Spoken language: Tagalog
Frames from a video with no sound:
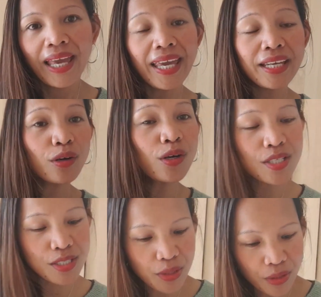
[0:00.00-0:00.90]
And
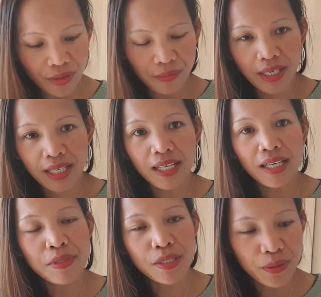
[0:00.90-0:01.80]
also, mga
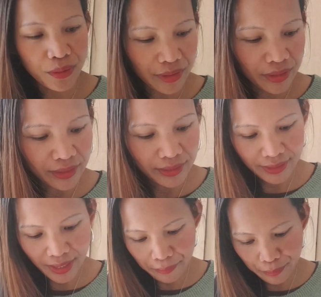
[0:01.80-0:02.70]
lalabs ko,
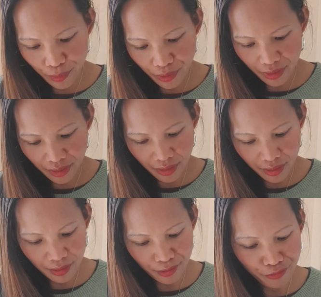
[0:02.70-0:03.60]
number
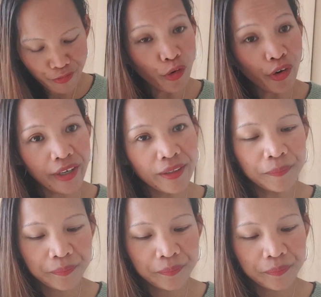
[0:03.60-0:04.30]
4, uh,